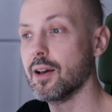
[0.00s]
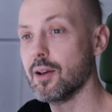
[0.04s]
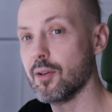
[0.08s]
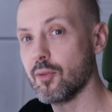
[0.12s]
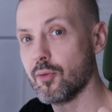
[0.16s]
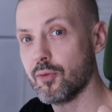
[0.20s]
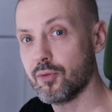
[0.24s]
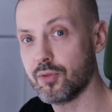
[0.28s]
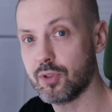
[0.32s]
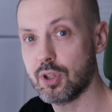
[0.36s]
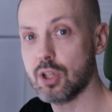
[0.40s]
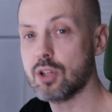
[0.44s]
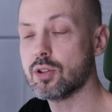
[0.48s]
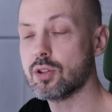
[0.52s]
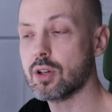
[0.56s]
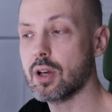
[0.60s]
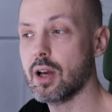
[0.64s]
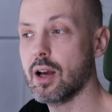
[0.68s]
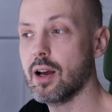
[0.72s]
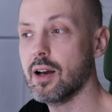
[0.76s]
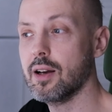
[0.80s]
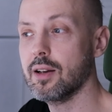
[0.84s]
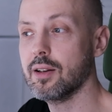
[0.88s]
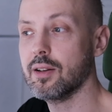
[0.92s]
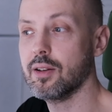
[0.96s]

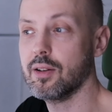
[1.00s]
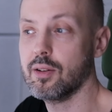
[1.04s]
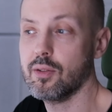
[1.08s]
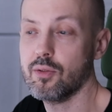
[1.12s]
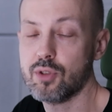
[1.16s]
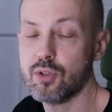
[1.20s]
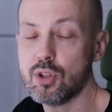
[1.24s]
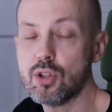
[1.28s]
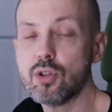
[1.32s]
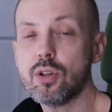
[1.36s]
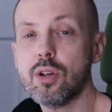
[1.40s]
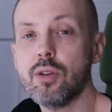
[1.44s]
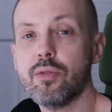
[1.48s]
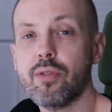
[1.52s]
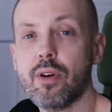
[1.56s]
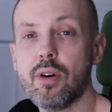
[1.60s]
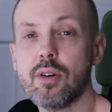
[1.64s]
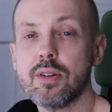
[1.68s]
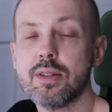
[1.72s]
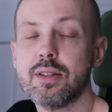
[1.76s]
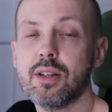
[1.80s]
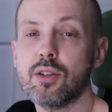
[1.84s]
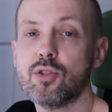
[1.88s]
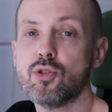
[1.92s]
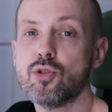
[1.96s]
Wtyczka, wtyczki
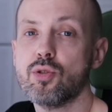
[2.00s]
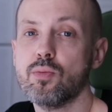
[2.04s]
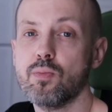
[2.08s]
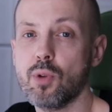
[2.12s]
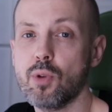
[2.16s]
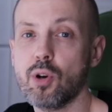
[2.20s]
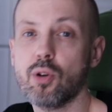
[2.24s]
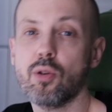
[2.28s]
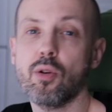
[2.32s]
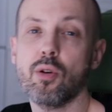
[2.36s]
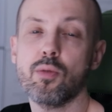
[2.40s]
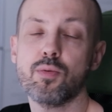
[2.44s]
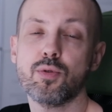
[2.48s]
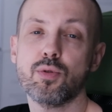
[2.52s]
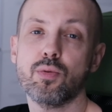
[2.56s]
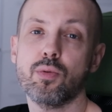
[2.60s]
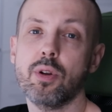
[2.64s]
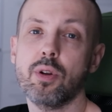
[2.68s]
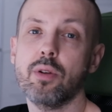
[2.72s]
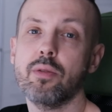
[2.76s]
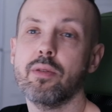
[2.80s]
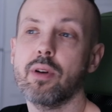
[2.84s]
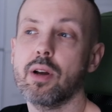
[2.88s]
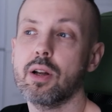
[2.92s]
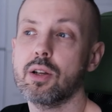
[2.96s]
VST3 mogą
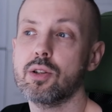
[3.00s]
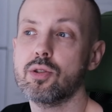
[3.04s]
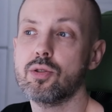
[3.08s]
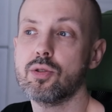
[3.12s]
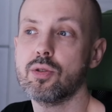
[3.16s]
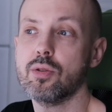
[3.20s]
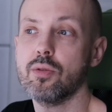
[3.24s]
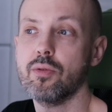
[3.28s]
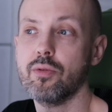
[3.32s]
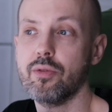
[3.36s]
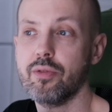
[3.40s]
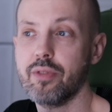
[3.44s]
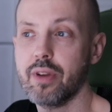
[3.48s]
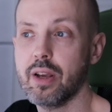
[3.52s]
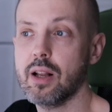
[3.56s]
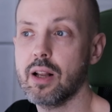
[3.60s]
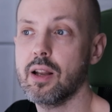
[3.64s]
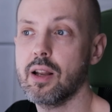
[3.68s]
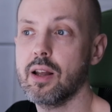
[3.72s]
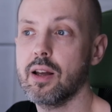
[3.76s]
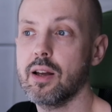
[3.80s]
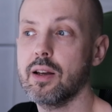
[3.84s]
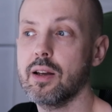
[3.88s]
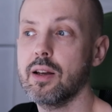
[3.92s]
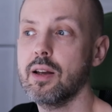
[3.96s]
obsługiwać
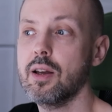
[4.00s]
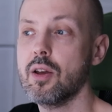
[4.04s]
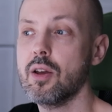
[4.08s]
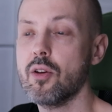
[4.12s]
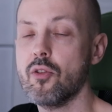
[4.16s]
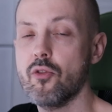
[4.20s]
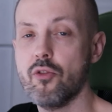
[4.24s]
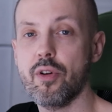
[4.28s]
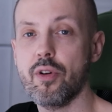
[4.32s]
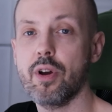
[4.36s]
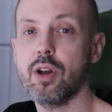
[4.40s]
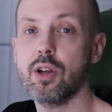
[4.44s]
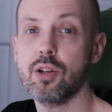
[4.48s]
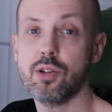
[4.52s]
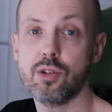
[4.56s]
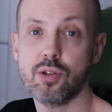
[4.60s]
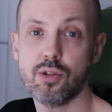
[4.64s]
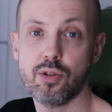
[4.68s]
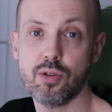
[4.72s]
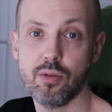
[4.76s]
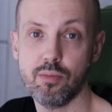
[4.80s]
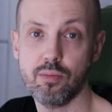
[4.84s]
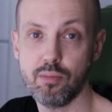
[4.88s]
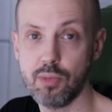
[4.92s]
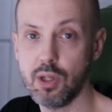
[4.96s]
wiele
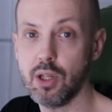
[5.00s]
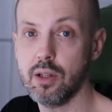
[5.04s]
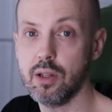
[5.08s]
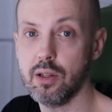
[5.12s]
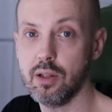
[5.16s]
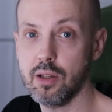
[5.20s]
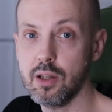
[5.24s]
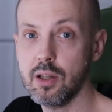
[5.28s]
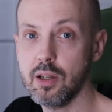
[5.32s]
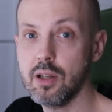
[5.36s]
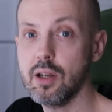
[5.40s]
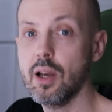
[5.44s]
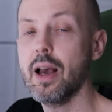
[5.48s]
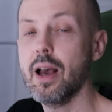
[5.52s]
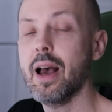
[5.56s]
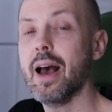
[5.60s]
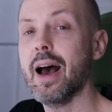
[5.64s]
wejść MIDI,